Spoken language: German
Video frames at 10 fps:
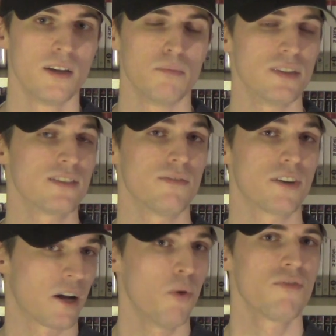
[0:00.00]
Pizza
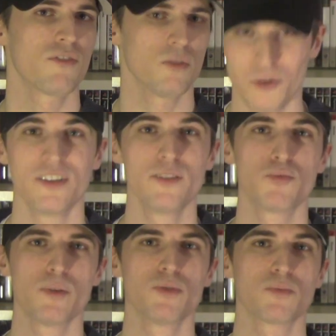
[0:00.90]
verkaufen. Und in
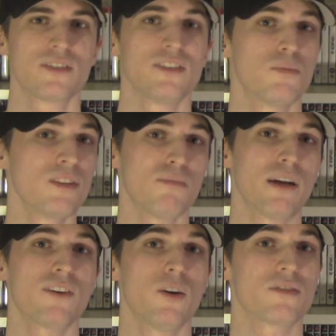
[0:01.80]
diesem Spiel muss man sie zumindest am
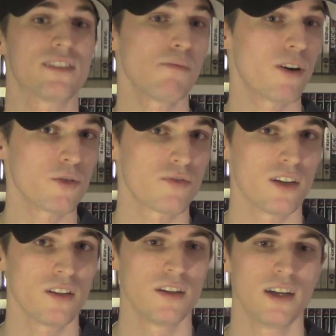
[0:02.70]
Anfang auch selber
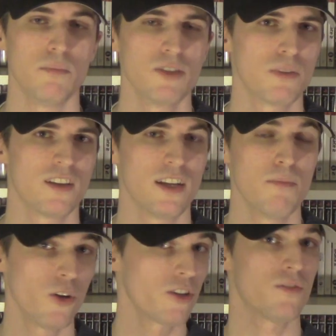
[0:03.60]
ausfahren, bis man dann
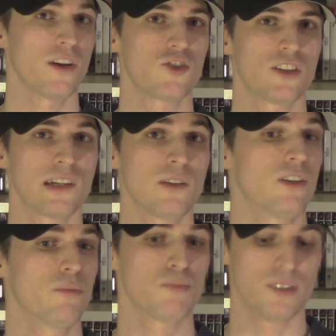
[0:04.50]
eben Leute dafür einstellen kann
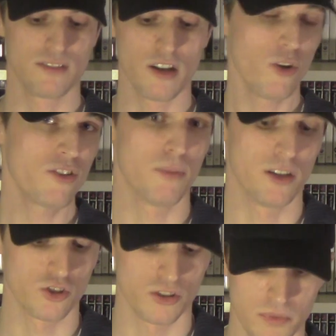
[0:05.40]
und dann muss man diese Leute
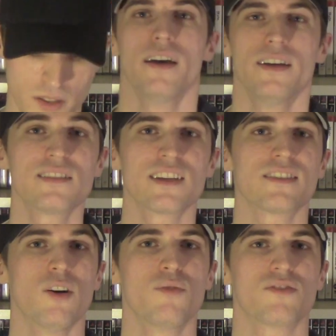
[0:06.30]
managen. Ist
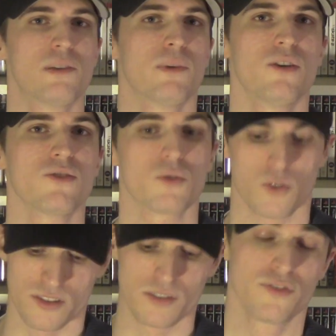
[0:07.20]
jetzt auf Steam raus und
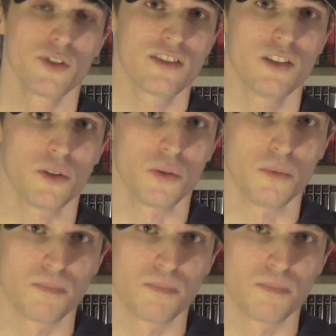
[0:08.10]
kostet 14 Euro.